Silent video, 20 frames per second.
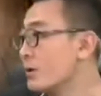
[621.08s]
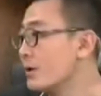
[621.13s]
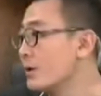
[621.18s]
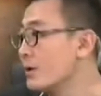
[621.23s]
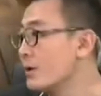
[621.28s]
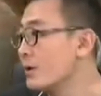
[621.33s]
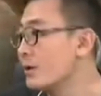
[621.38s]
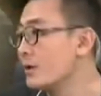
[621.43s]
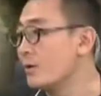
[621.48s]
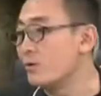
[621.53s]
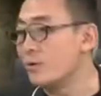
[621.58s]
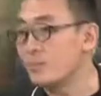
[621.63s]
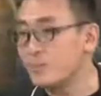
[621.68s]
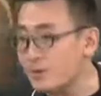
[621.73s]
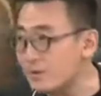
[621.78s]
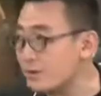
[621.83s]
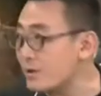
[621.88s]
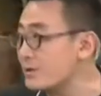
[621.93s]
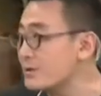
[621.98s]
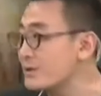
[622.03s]
说。我
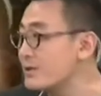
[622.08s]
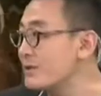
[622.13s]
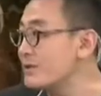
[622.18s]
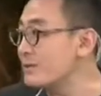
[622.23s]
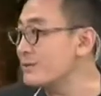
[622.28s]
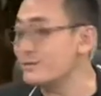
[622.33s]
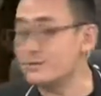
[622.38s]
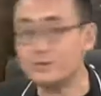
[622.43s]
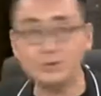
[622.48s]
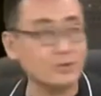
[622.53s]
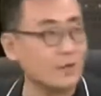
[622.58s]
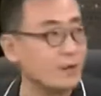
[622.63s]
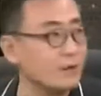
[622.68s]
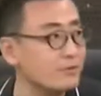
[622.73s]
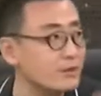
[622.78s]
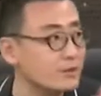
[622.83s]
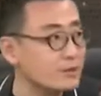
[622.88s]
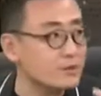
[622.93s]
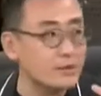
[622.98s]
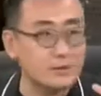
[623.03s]
们要当心，说
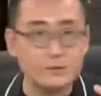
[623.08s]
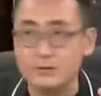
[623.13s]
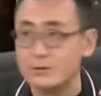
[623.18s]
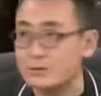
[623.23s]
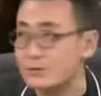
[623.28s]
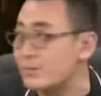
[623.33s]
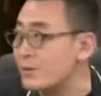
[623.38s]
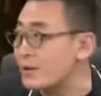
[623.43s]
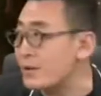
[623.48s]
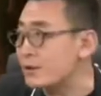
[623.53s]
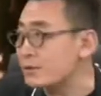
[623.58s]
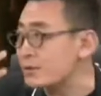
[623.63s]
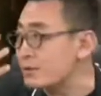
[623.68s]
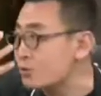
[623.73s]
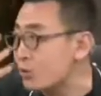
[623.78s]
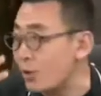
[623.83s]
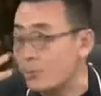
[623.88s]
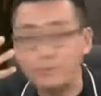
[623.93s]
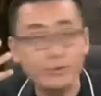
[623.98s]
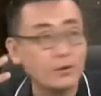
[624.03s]
台湾的电视怎么开
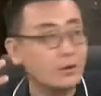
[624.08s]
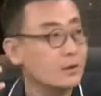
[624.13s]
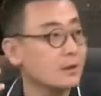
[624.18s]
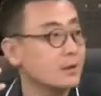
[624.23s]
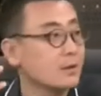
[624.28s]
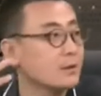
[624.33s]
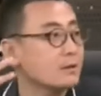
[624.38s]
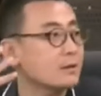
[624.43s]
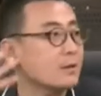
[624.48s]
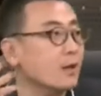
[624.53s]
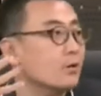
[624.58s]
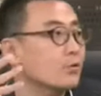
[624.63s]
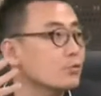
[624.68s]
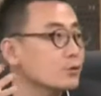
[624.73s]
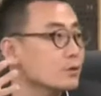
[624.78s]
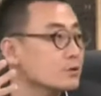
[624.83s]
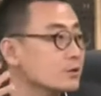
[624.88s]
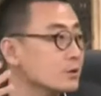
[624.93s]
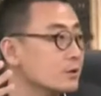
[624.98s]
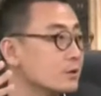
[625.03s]
始转播大
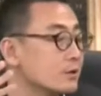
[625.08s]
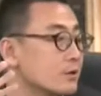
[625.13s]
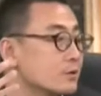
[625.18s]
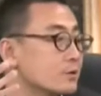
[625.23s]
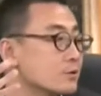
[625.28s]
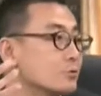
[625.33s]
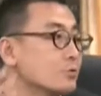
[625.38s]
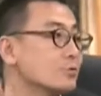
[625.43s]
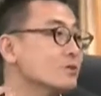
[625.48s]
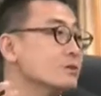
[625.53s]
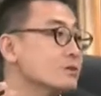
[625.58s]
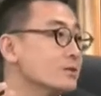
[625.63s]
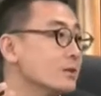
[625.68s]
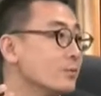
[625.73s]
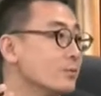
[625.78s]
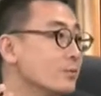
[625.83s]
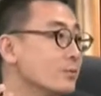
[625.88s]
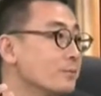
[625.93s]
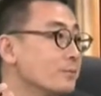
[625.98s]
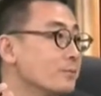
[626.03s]
陆的这个综艺
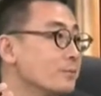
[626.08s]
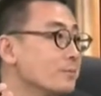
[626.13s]
节目？是